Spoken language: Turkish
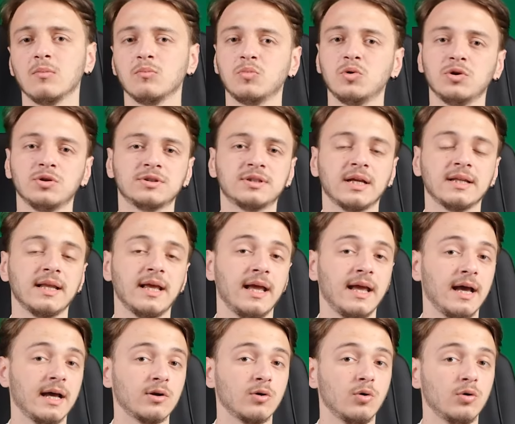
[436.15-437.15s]
Bu yüzden
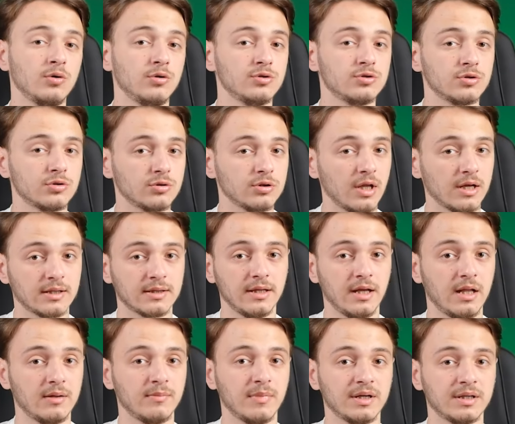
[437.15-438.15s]
eğer oyuncu
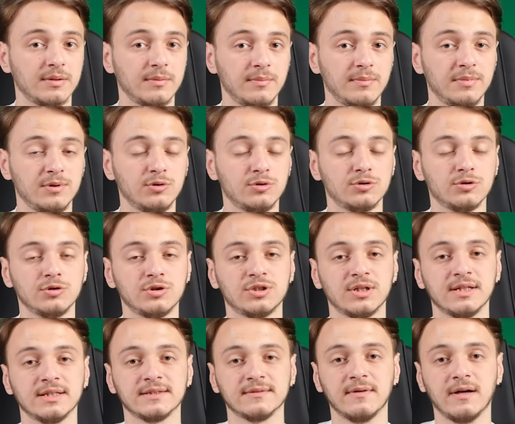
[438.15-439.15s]
kulaklığı almak gibi bir
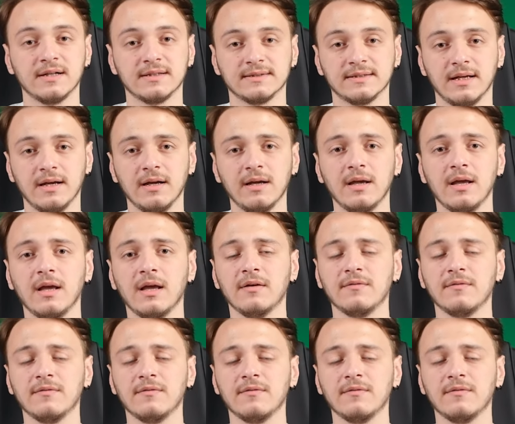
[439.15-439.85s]
düşünceniz varsa